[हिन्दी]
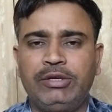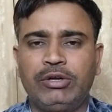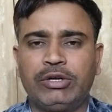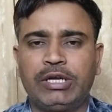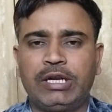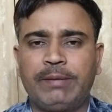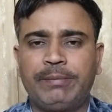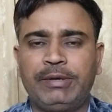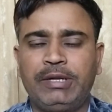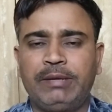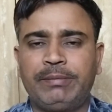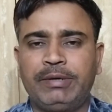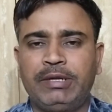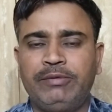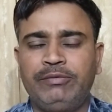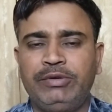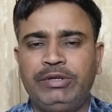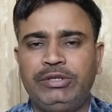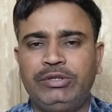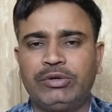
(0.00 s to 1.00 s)
भाइयों अगर आपने
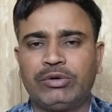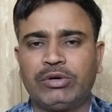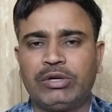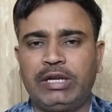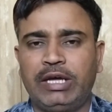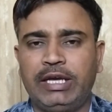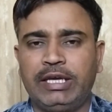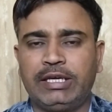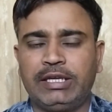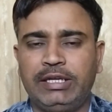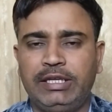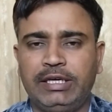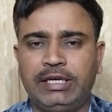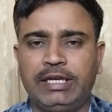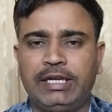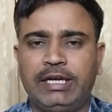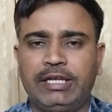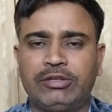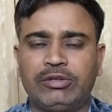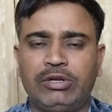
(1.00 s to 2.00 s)
अपने वीडियो को लाइक नहीं
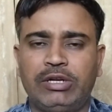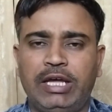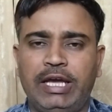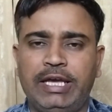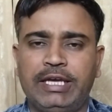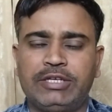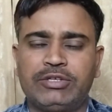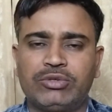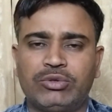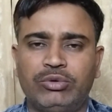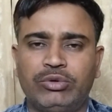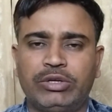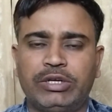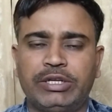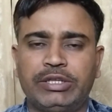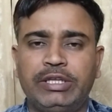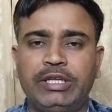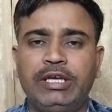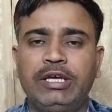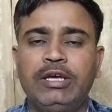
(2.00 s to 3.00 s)
रहा है तो लाइक जरूर
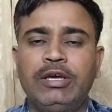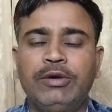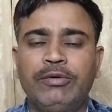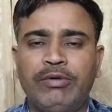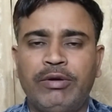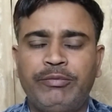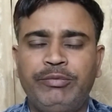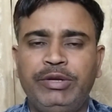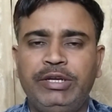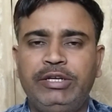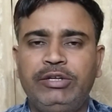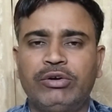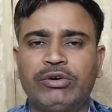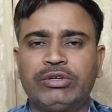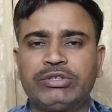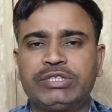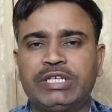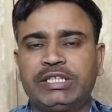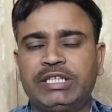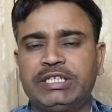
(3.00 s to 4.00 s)
कर दें वे
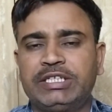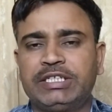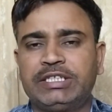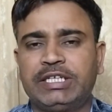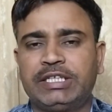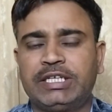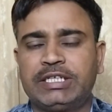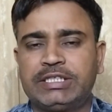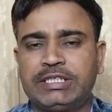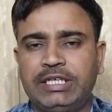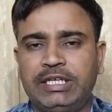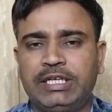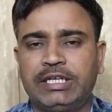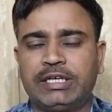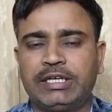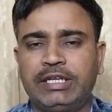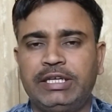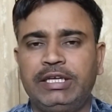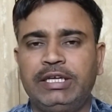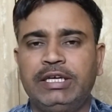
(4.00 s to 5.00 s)
वीडियो को ज़्यादा से ज़्यादा
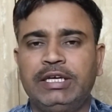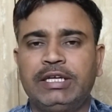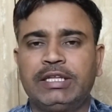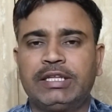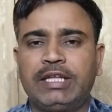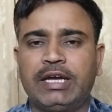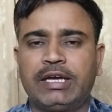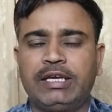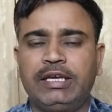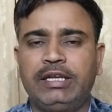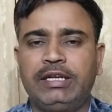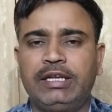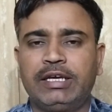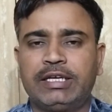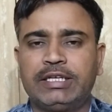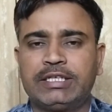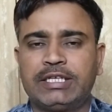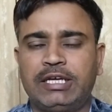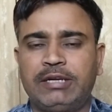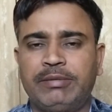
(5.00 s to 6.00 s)
शेयर करें ताकि
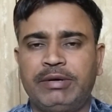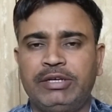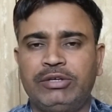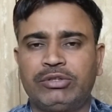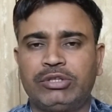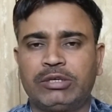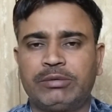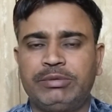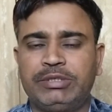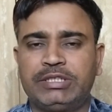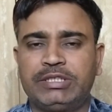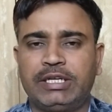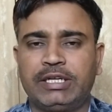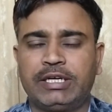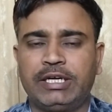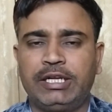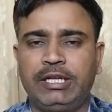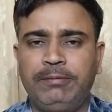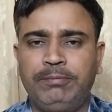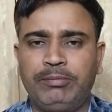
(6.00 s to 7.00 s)
अन्य किसान भाइयों तक भी
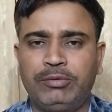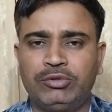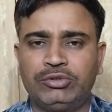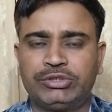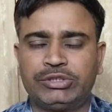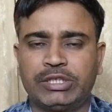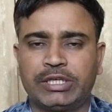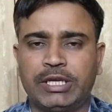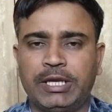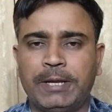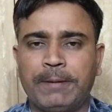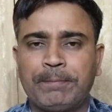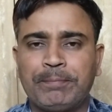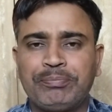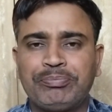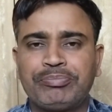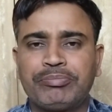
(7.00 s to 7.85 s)
जानकारी पहुँच सके